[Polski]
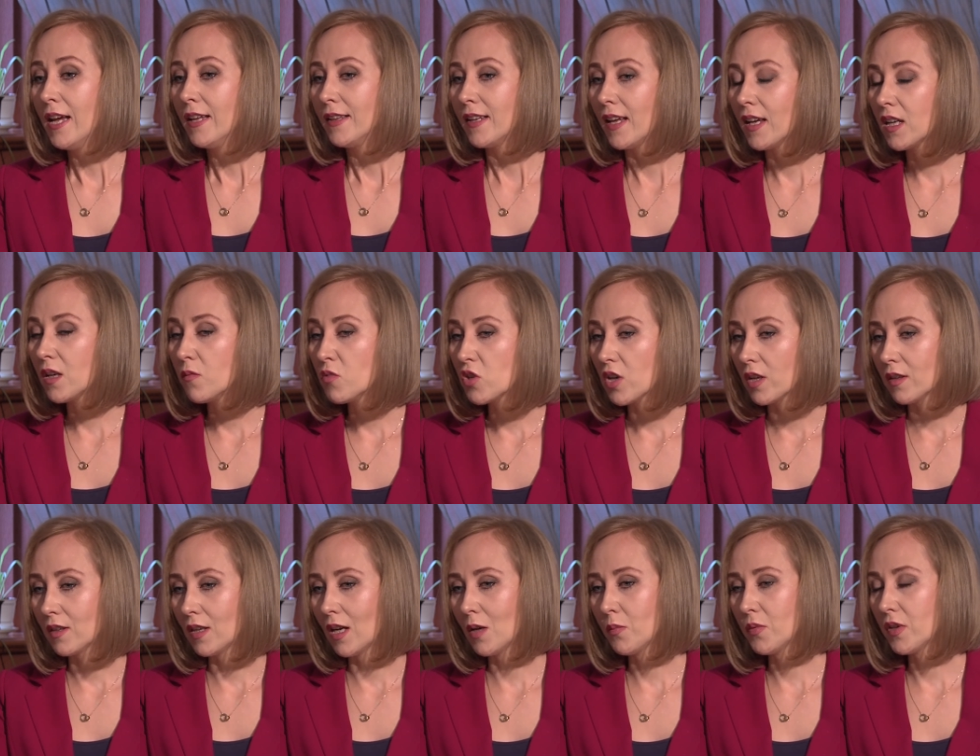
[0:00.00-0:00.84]
na jakimś
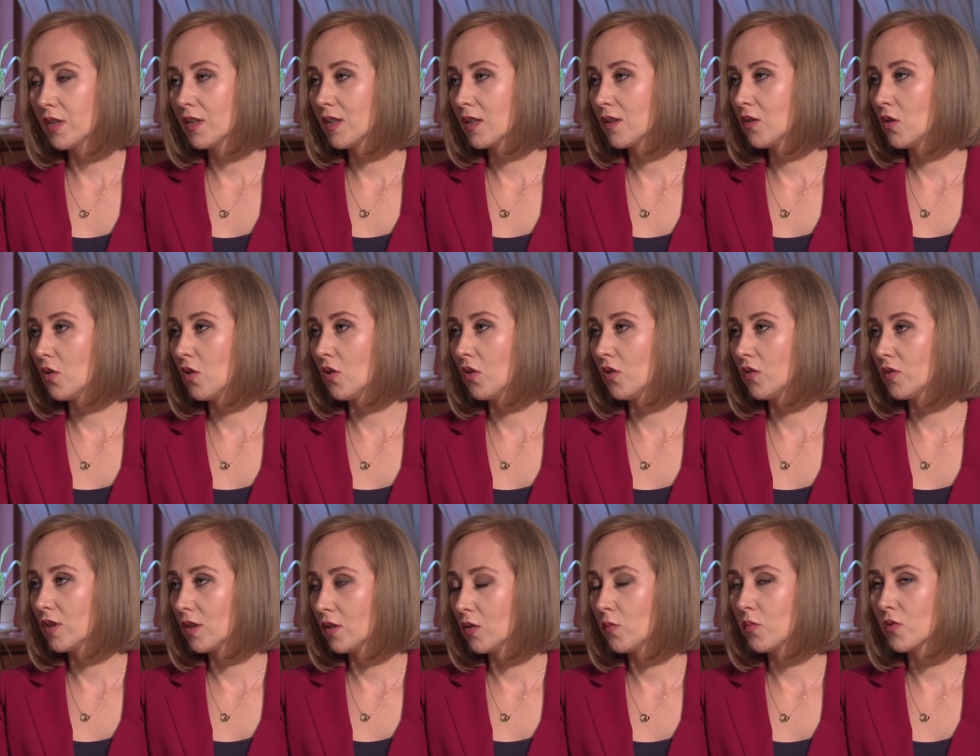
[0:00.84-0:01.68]
etapie
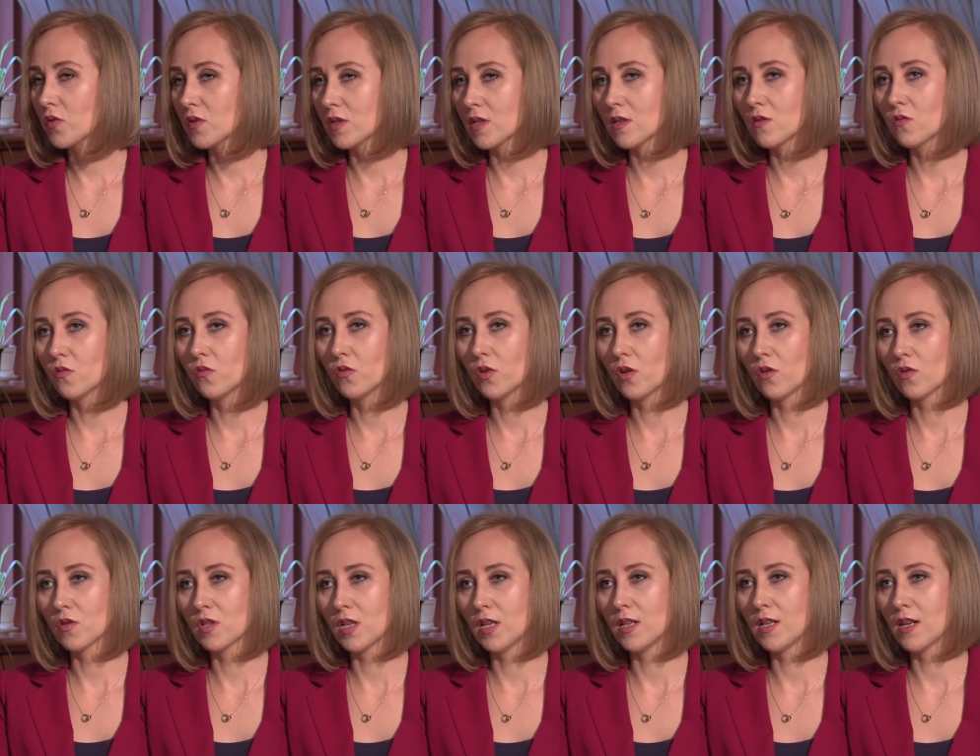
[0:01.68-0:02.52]
tego, tego procesu
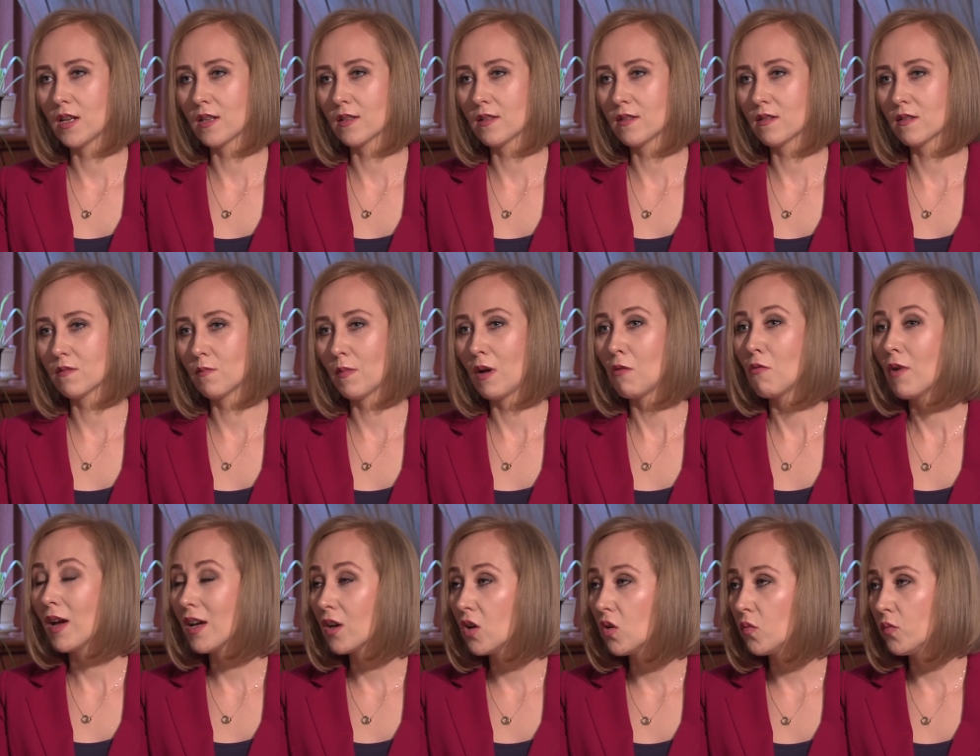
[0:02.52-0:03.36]
wychodzenia z
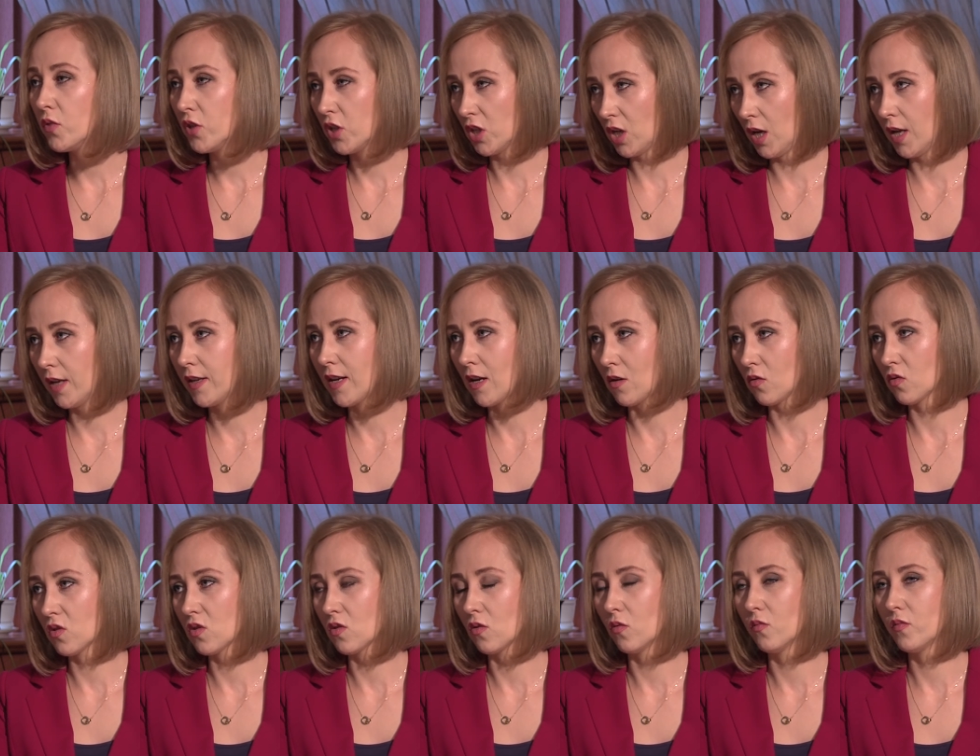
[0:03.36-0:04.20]
małego myślenia
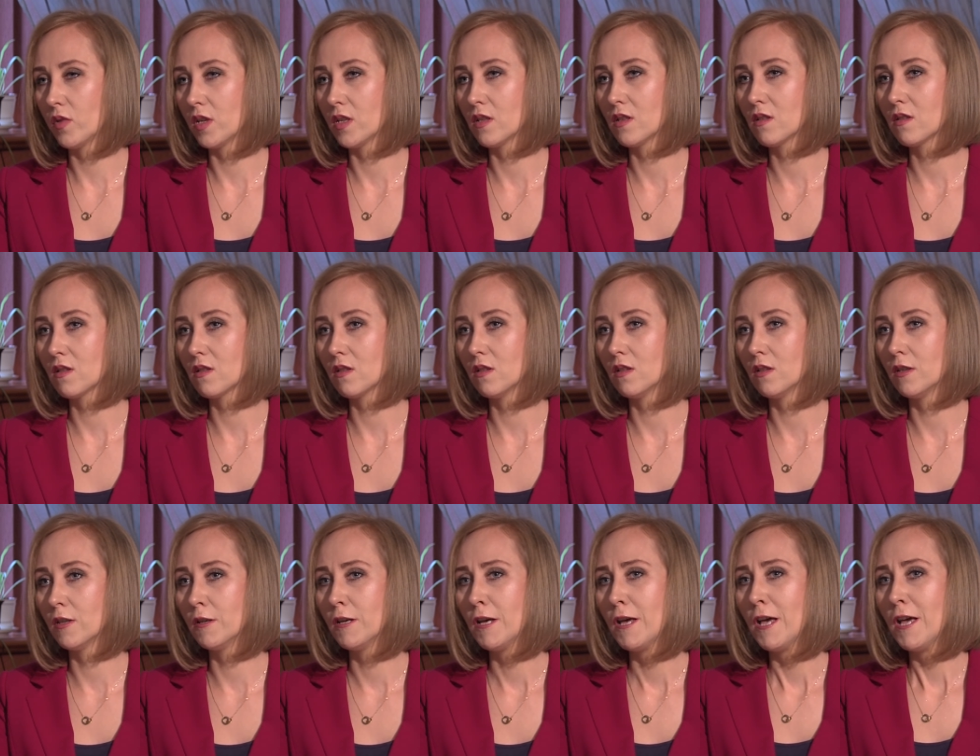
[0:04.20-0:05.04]
o sobie, z
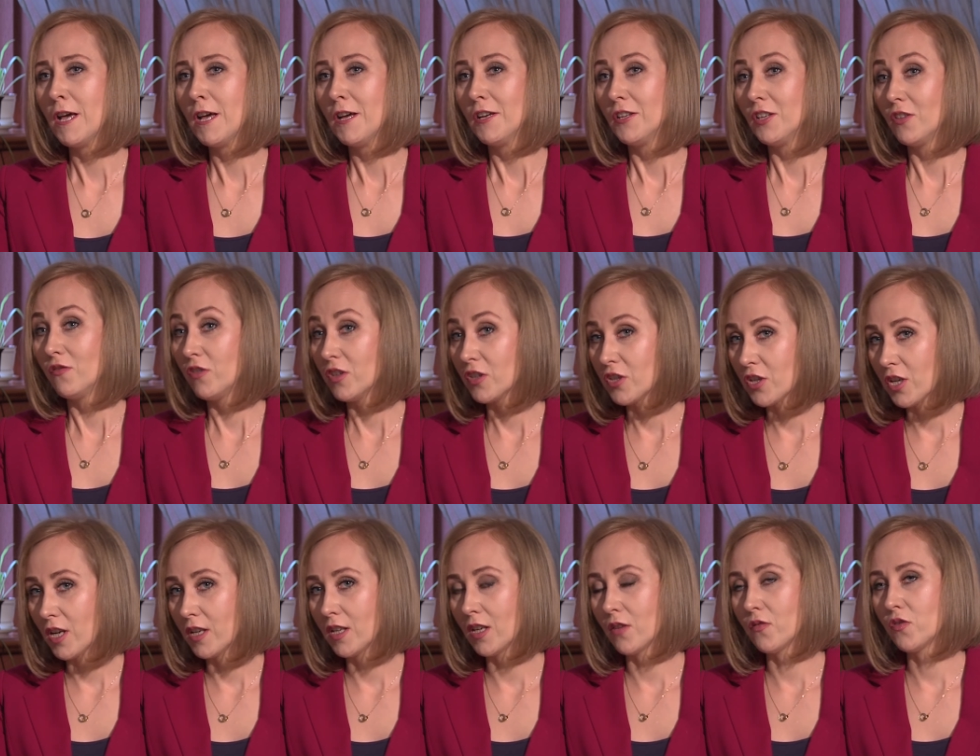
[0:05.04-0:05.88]
e,
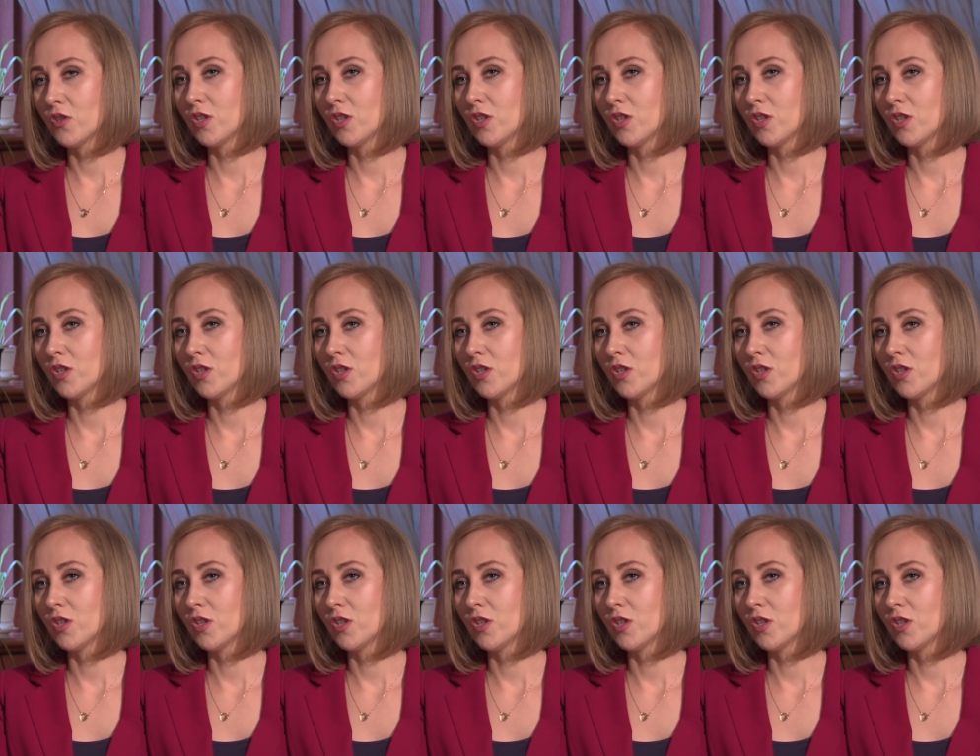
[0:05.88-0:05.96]
niewierzenia w